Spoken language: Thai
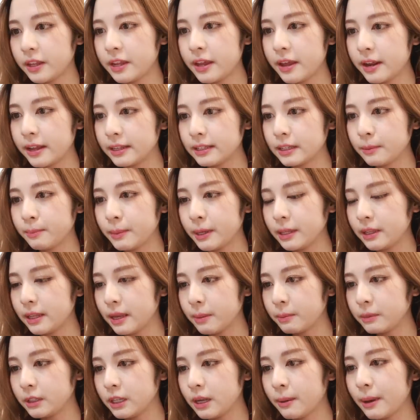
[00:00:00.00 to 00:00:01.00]
เดี๋ยวเราจะไปเต
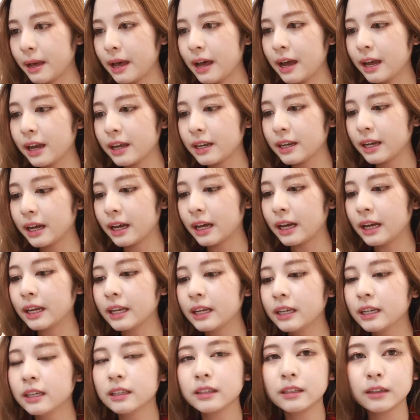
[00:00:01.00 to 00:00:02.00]
รียมเสื้อผ้ากันนะคะ
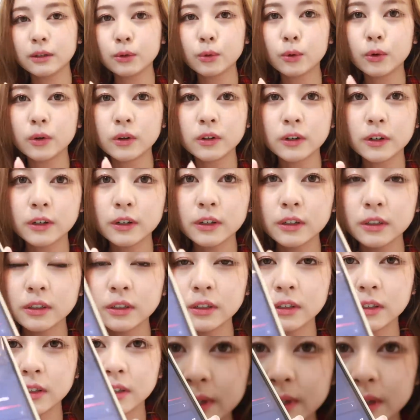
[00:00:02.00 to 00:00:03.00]
แต่ทุกคนก็คือ
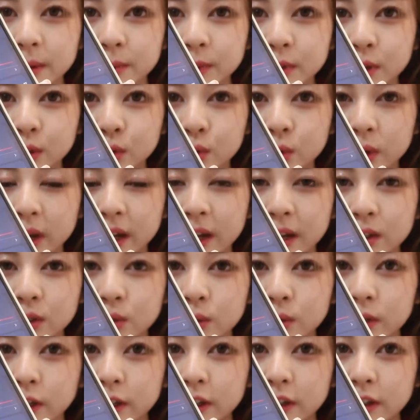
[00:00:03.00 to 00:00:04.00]
เตรียม 2.5
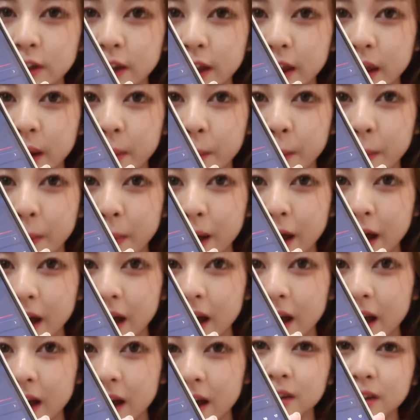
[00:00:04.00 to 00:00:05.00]
ช่วงนี้คือแรง
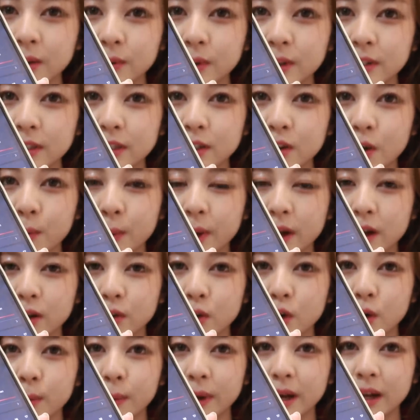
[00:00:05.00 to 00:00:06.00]
มากนี่วันนี้จริงออกไปข้า
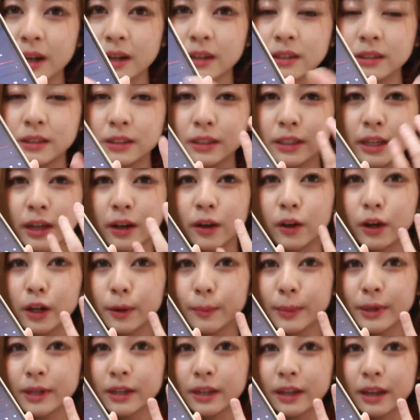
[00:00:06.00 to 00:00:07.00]
งนอกมาคือเสียงก็เล
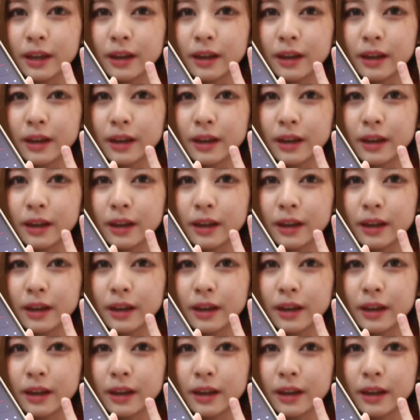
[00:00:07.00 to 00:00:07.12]
ยเป็นอย่าง